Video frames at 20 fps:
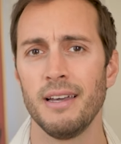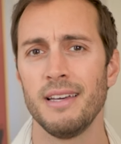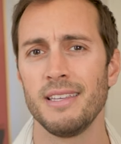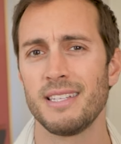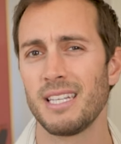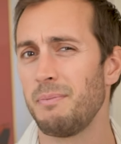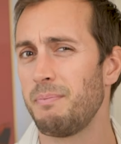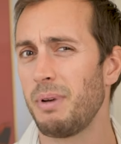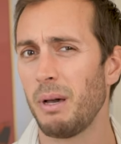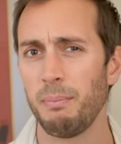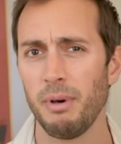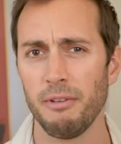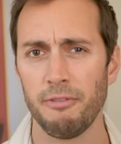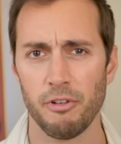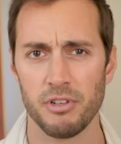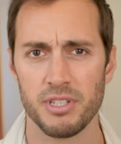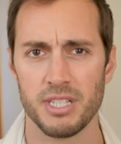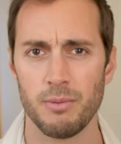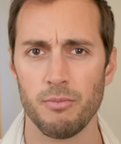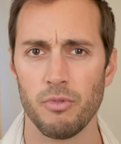ça ne part pas
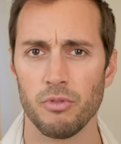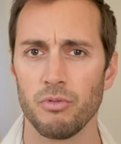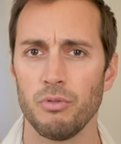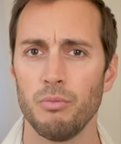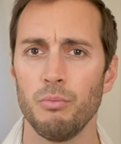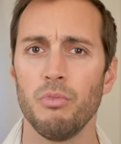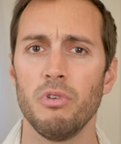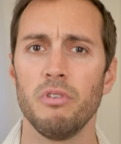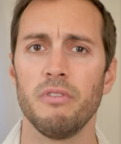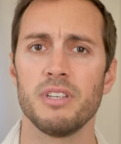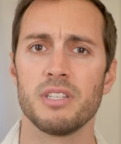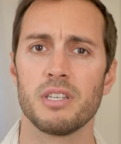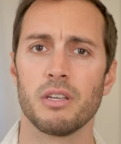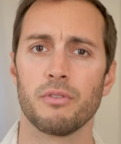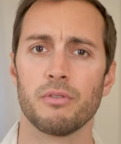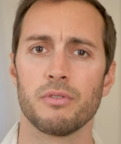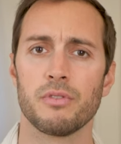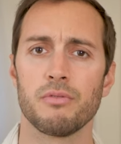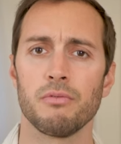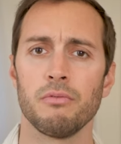forcément d'une mauvaise
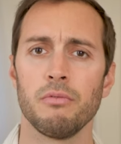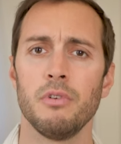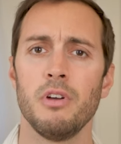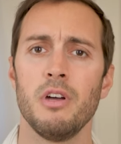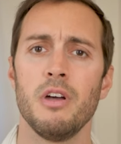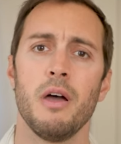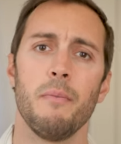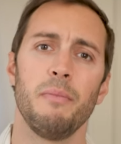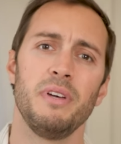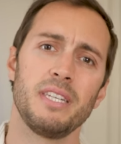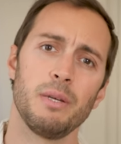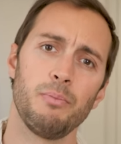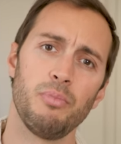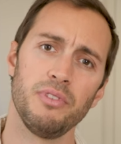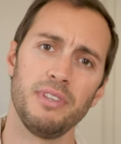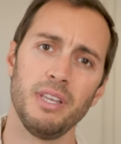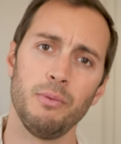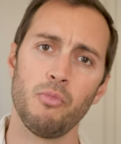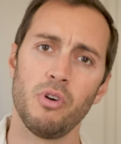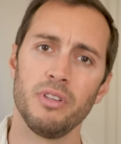intention, mais ça
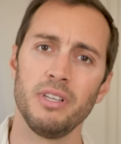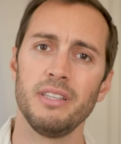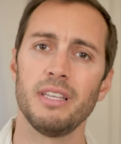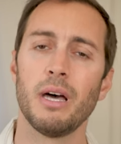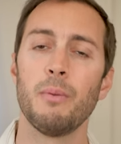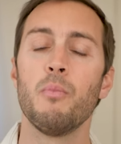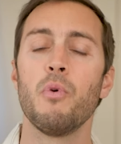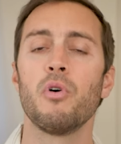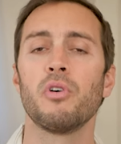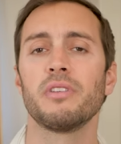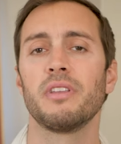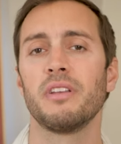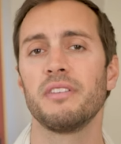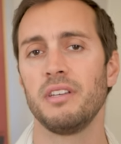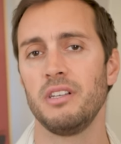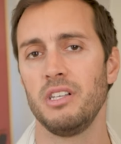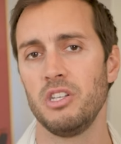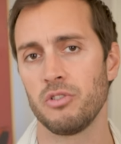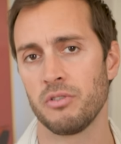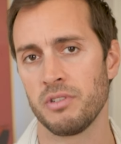peut témoigner d'un manque
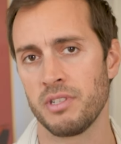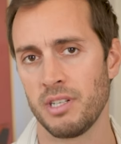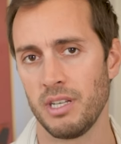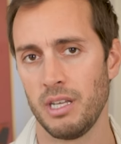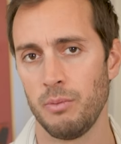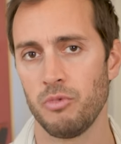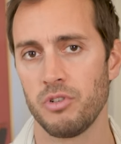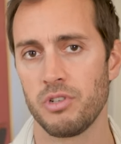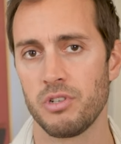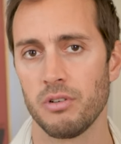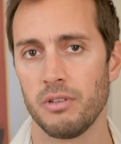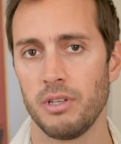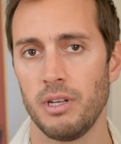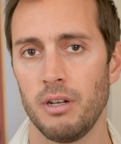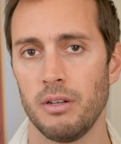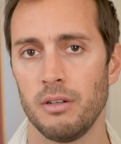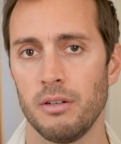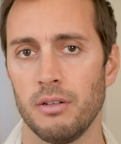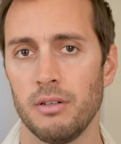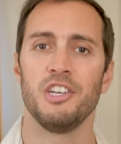d'intelligence
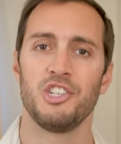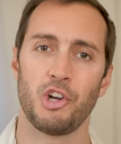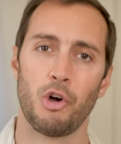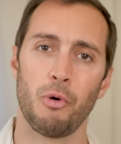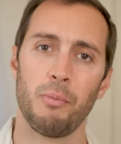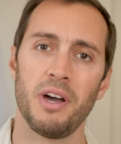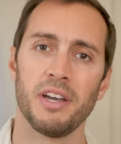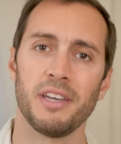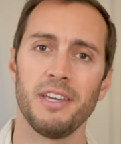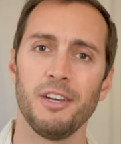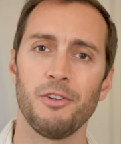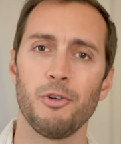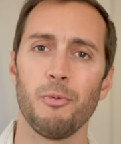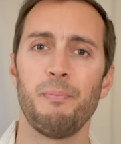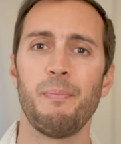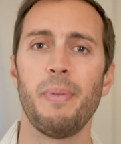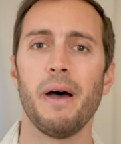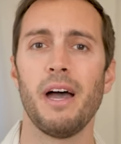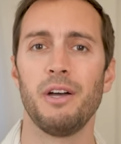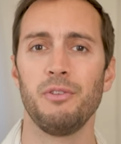émotionnelle. J'ai remarqué que
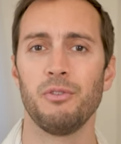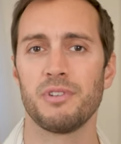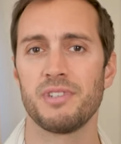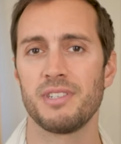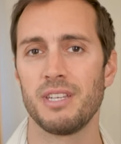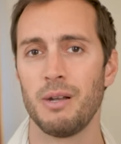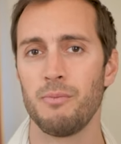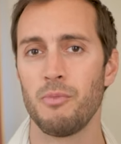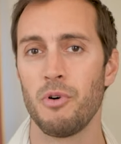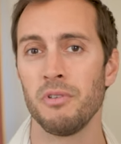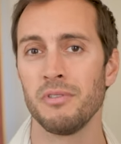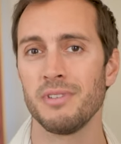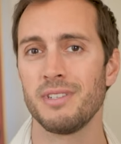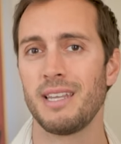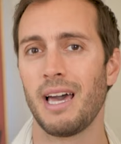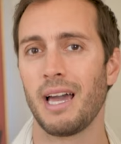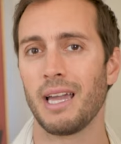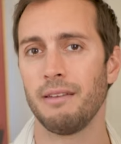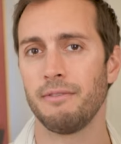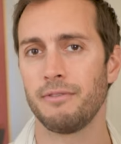paradoxalement,
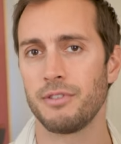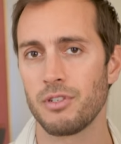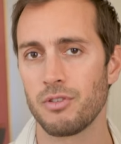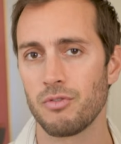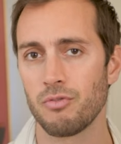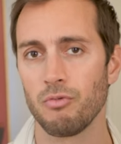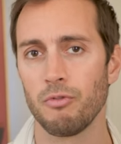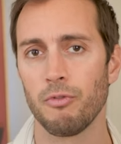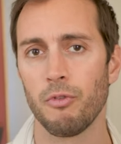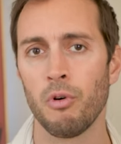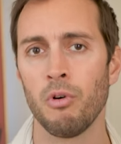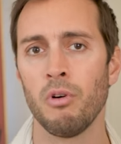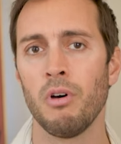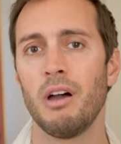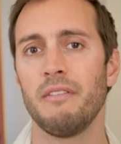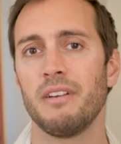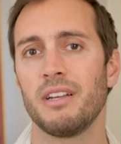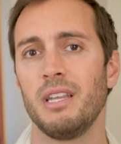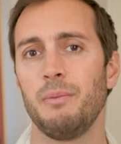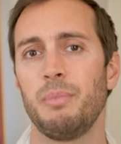ça arrive souvent
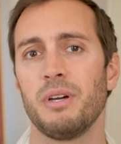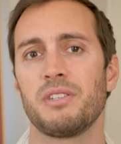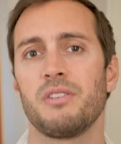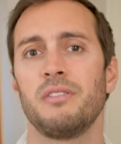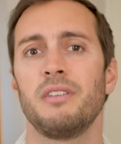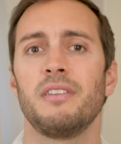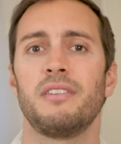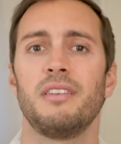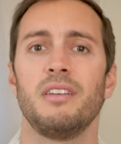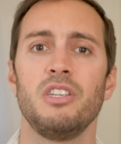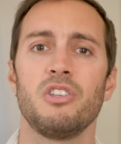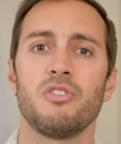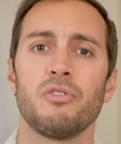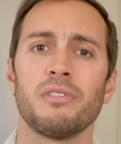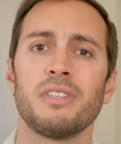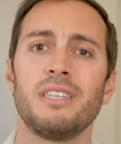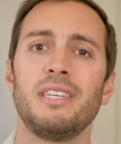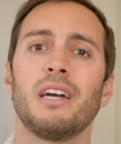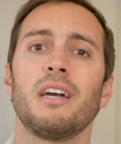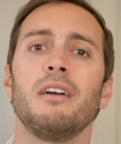avec des personnes
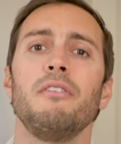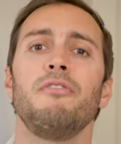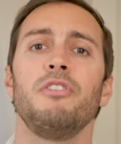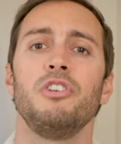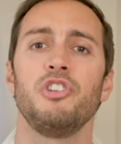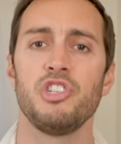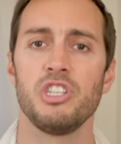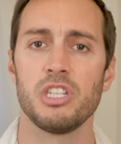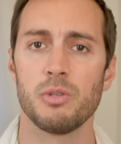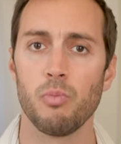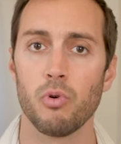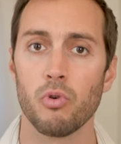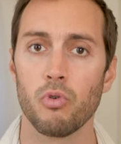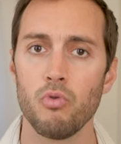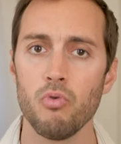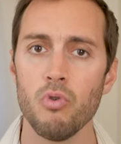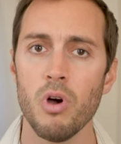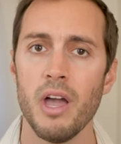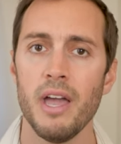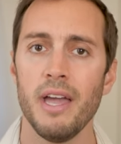intelligentes qui réfléchissent
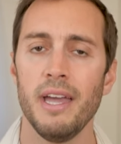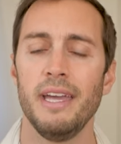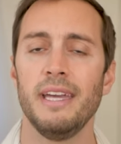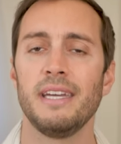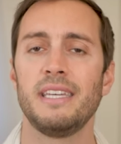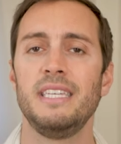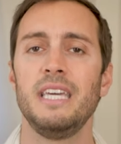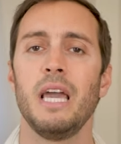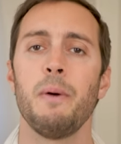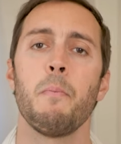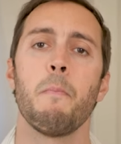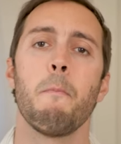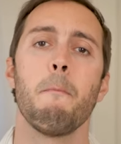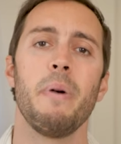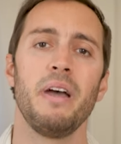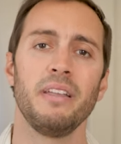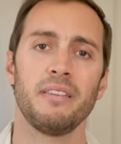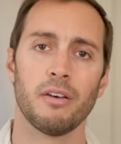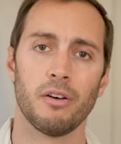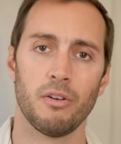beaucoup et qui aiment
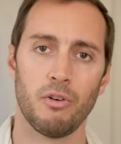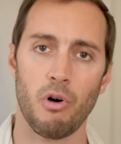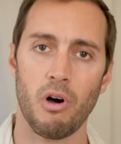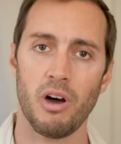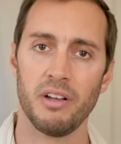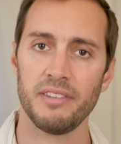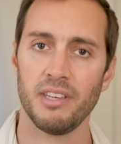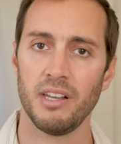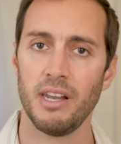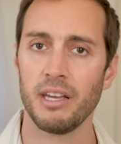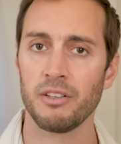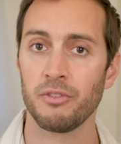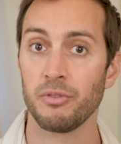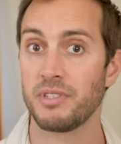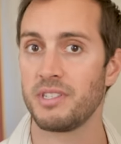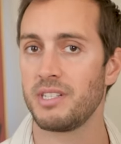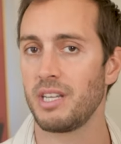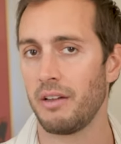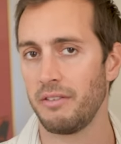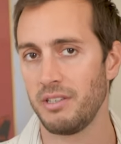mettre leur intellect au
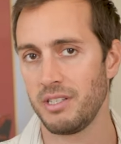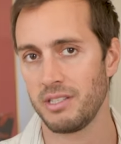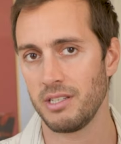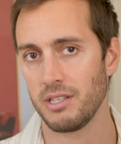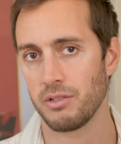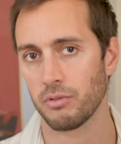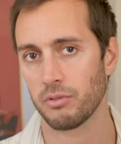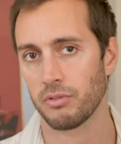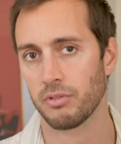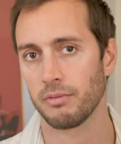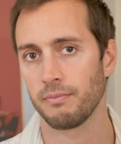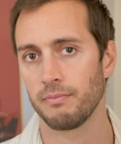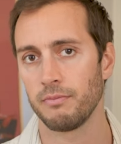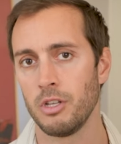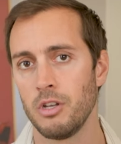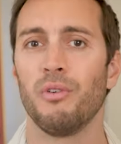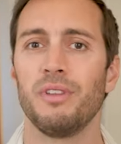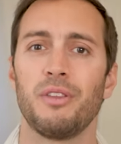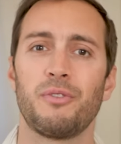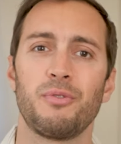service des autres.
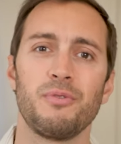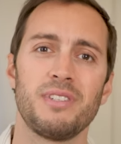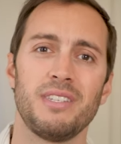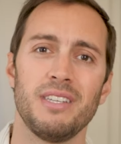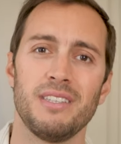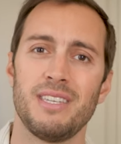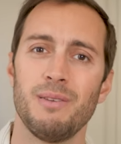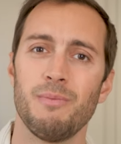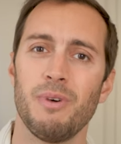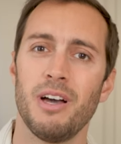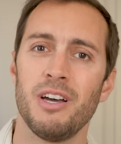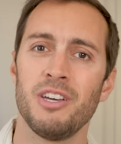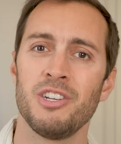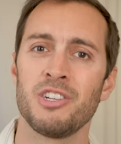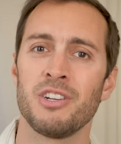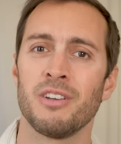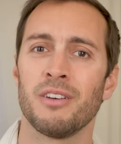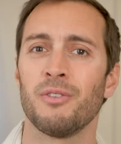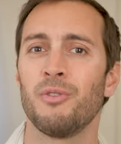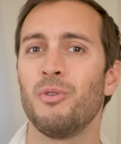On a tous cette
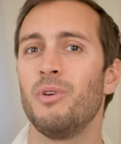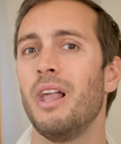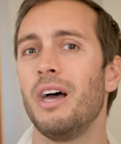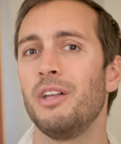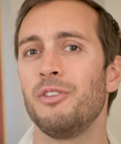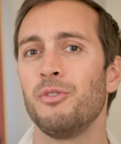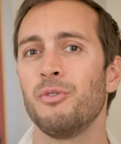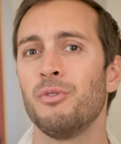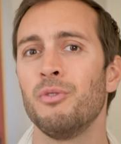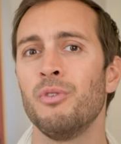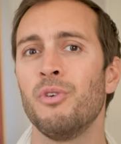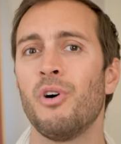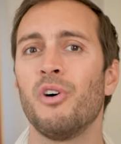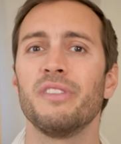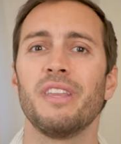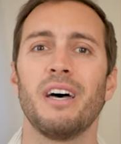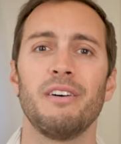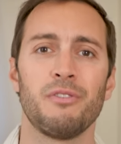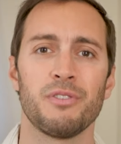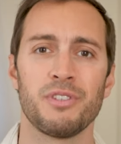image de l'ado
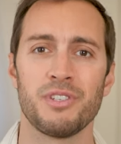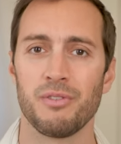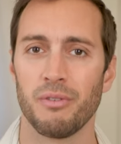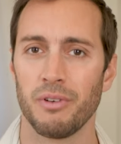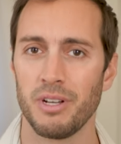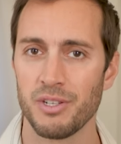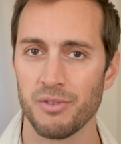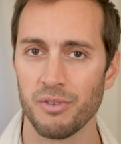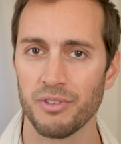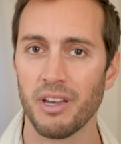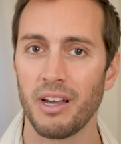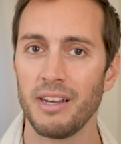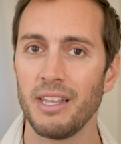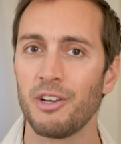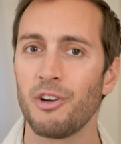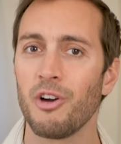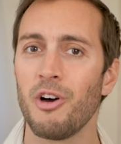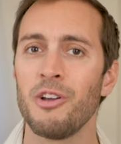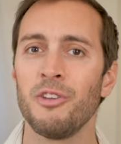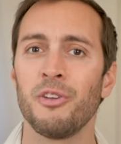en avance sur les autres à
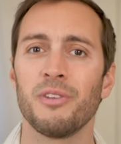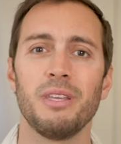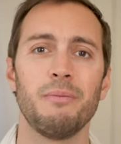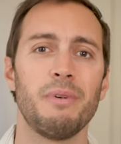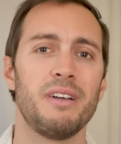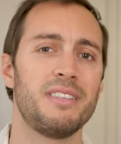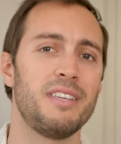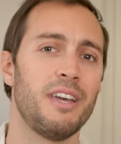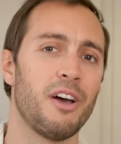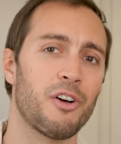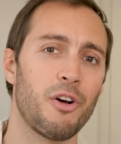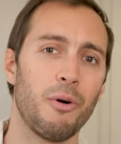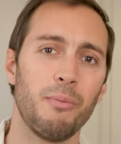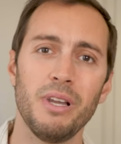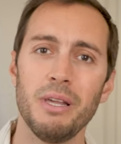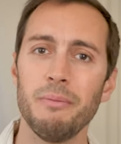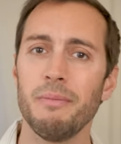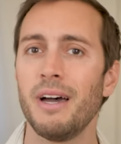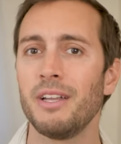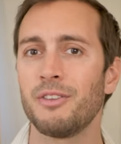l'école dans des matières comme
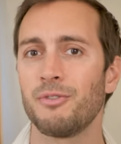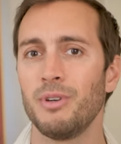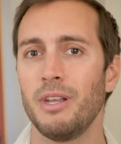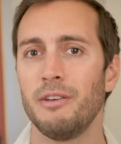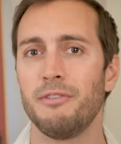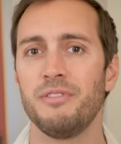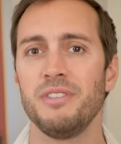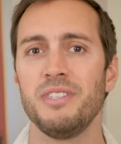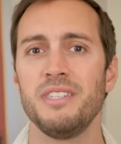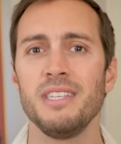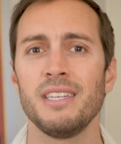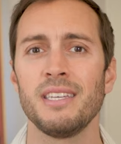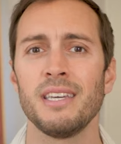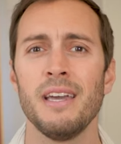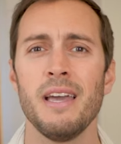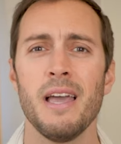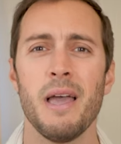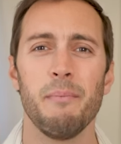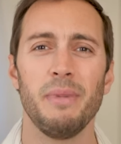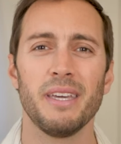les maths ou la
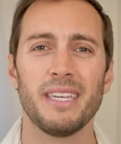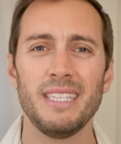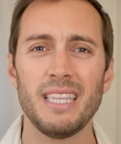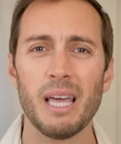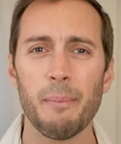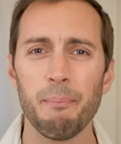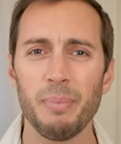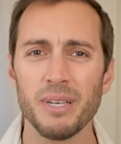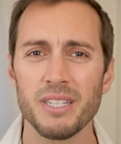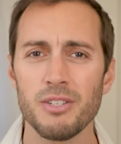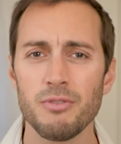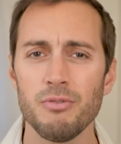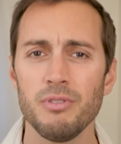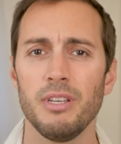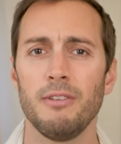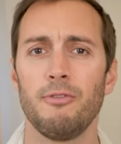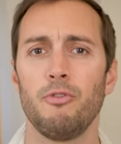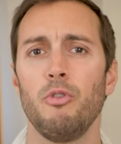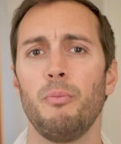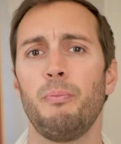physique, mais qui n'a pas su
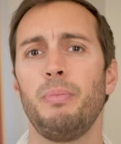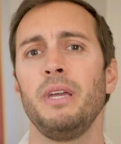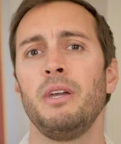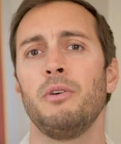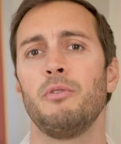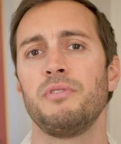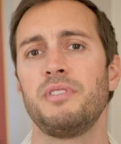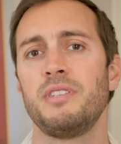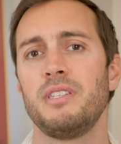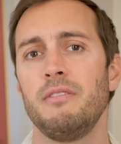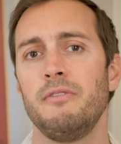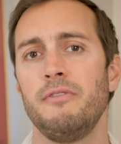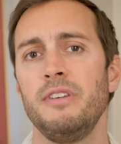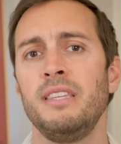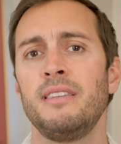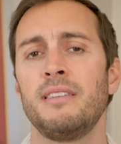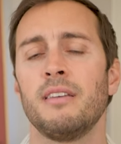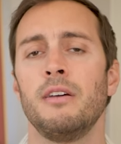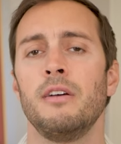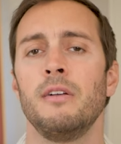développer aussi
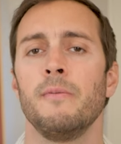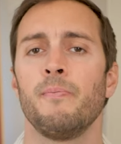vite